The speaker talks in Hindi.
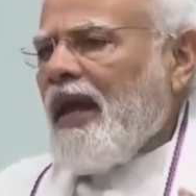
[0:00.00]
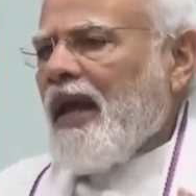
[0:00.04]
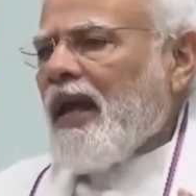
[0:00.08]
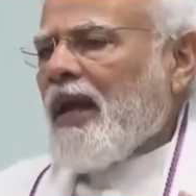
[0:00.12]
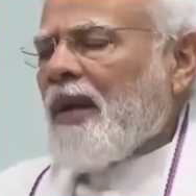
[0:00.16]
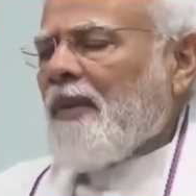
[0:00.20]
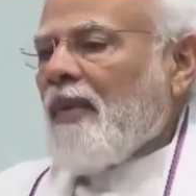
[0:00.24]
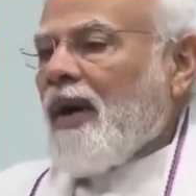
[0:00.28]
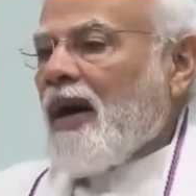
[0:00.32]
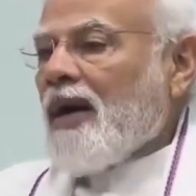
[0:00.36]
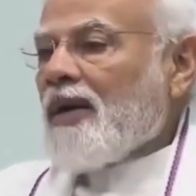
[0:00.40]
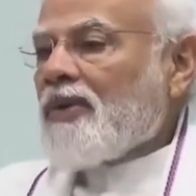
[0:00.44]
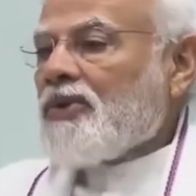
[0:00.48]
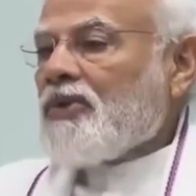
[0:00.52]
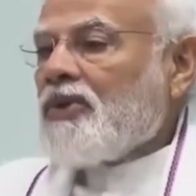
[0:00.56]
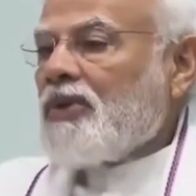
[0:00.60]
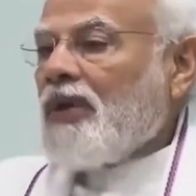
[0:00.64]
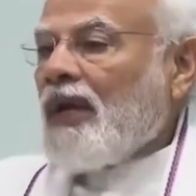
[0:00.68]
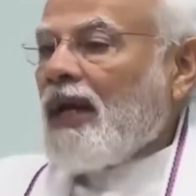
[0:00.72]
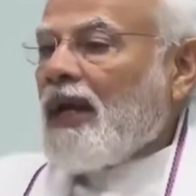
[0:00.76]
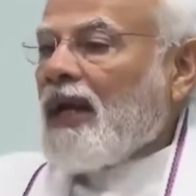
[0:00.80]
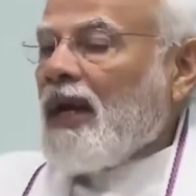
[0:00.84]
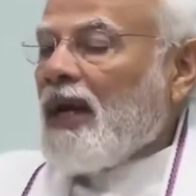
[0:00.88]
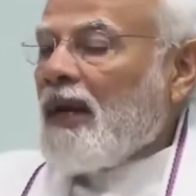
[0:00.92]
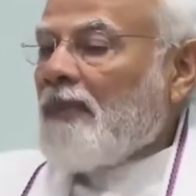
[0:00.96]
एक बार
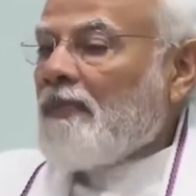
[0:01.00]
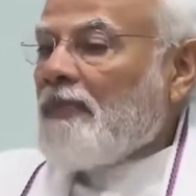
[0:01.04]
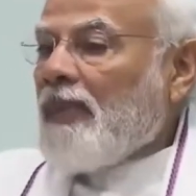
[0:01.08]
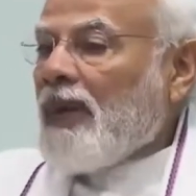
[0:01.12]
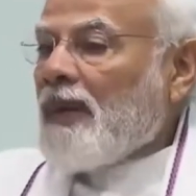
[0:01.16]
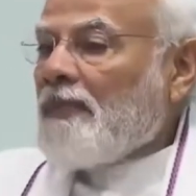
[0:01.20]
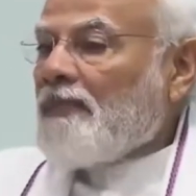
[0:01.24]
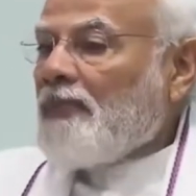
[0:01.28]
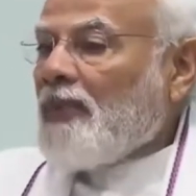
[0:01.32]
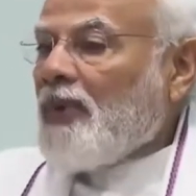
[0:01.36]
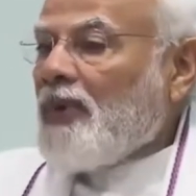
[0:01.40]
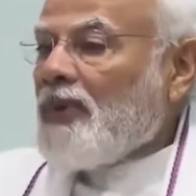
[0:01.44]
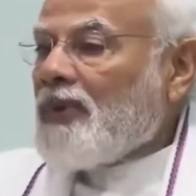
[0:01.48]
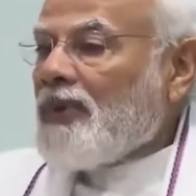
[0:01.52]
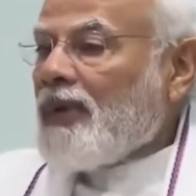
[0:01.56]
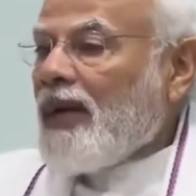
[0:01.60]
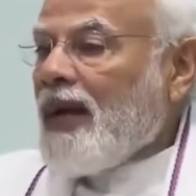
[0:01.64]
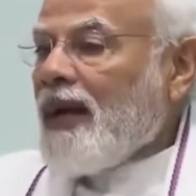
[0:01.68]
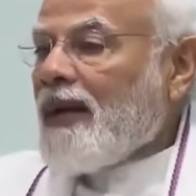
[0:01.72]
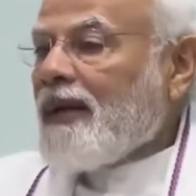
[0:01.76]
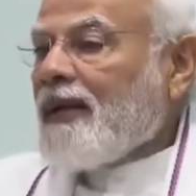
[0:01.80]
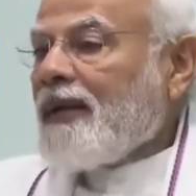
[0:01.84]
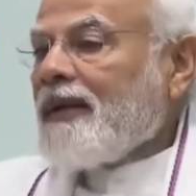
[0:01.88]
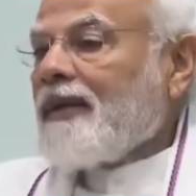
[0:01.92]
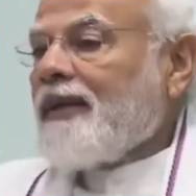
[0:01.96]
शिखर पर
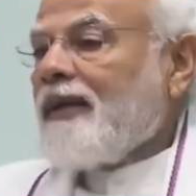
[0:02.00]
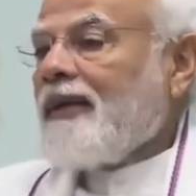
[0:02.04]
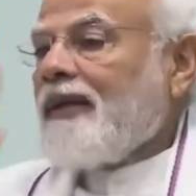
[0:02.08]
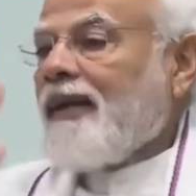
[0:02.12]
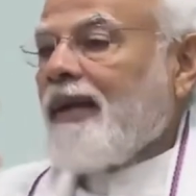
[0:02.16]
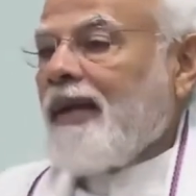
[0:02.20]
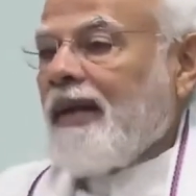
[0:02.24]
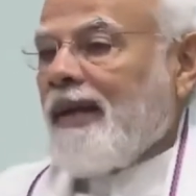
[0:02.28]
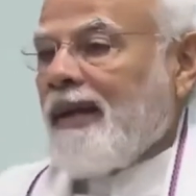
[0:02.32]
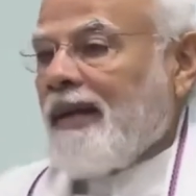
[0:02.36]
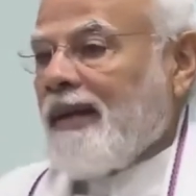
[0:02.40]
पहुंचना कठिन